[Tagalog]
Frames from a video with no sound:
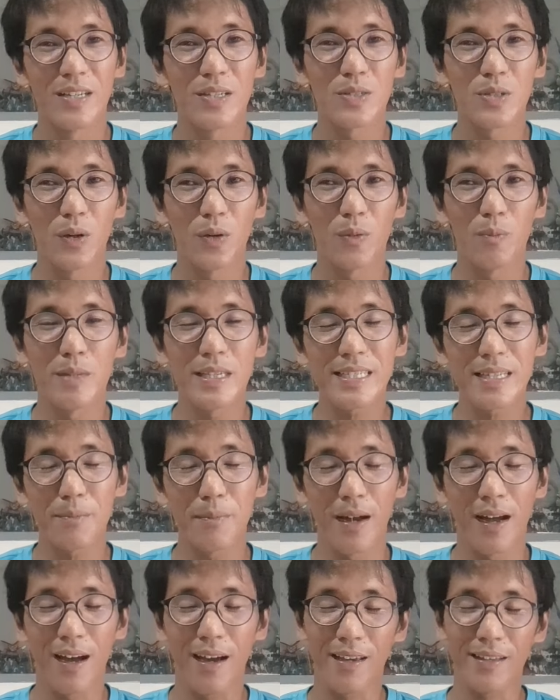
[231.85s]
So minsan
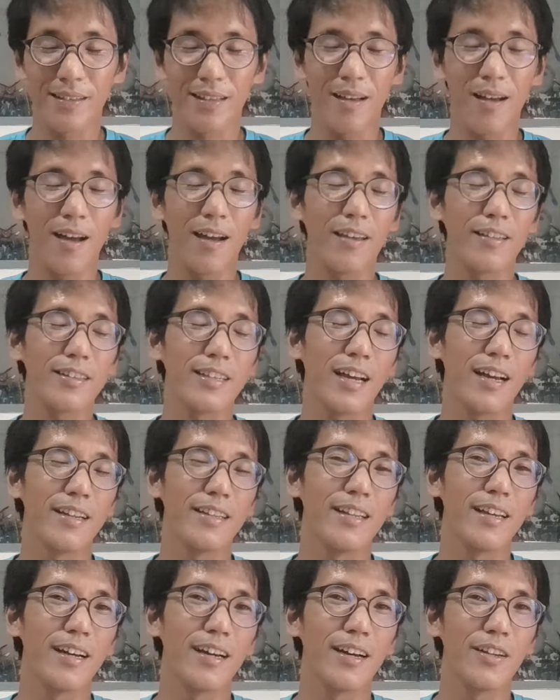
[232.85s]
makakita ka
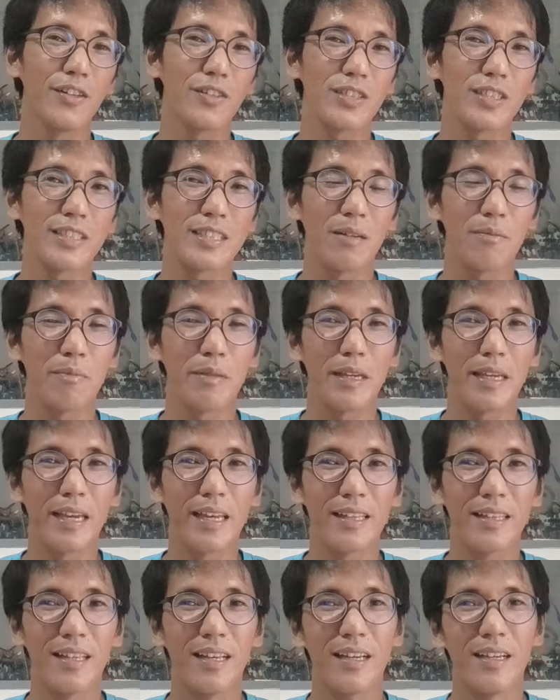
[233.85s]
ng ano,
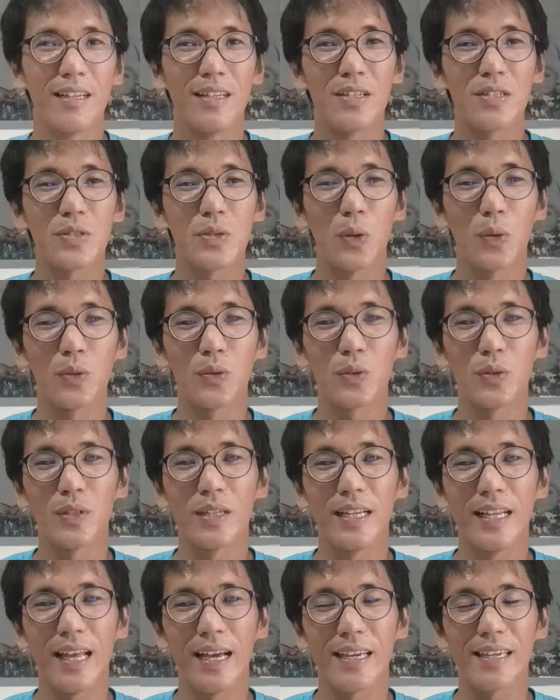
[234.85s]
sasabihin, zone
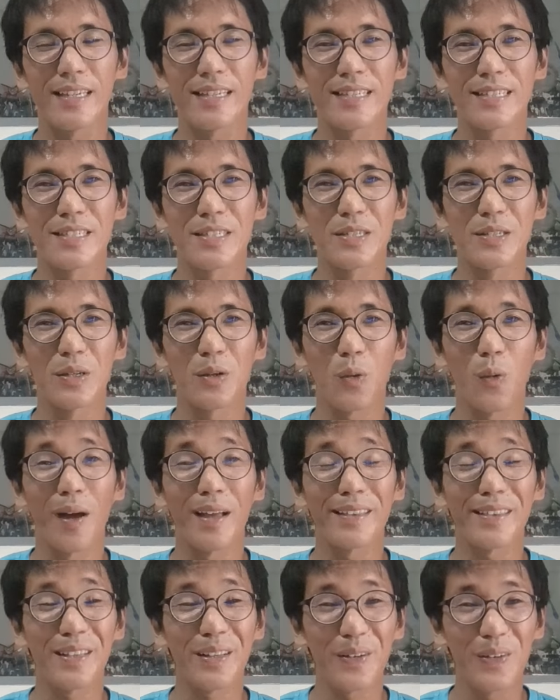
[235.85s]
2 nila is
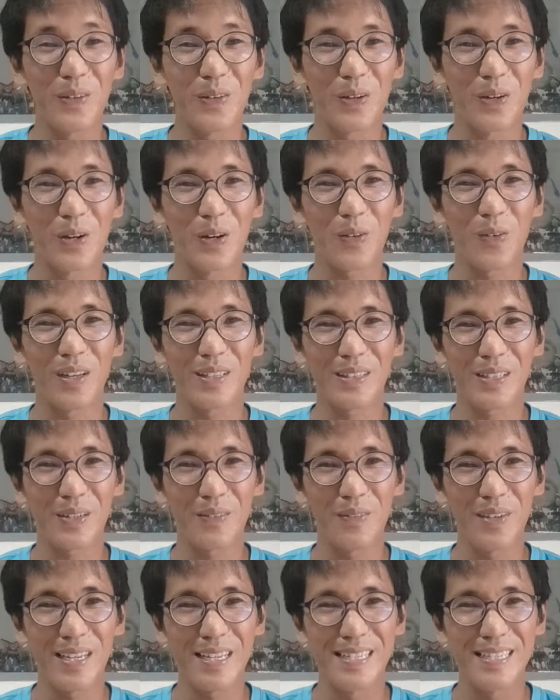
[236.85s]
4 or 4
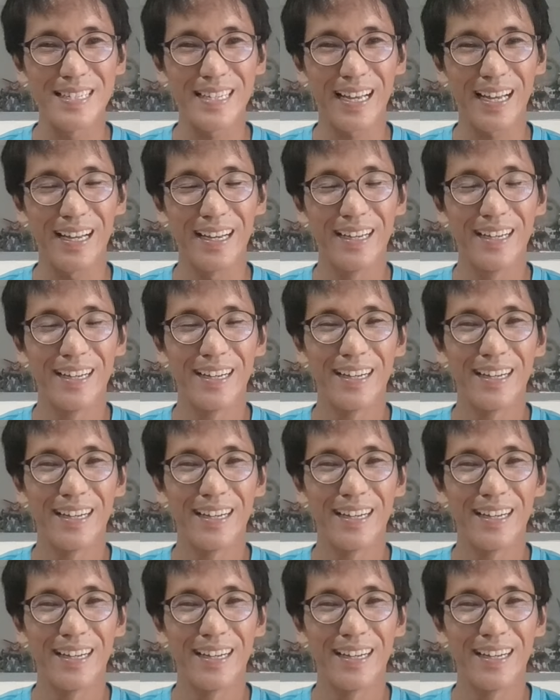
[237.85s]
media.